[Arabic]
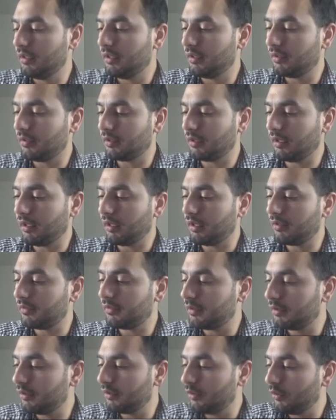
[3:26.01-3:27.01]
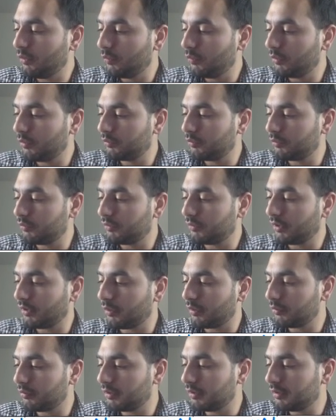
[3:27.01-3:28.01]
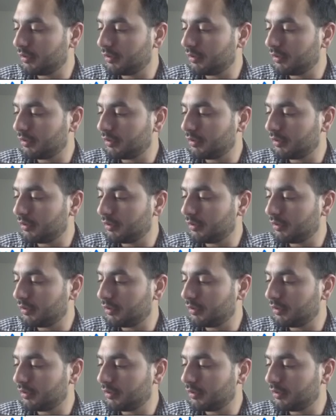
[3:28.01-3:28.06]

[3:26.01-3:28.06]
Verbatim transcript: إذا هذه وتساوي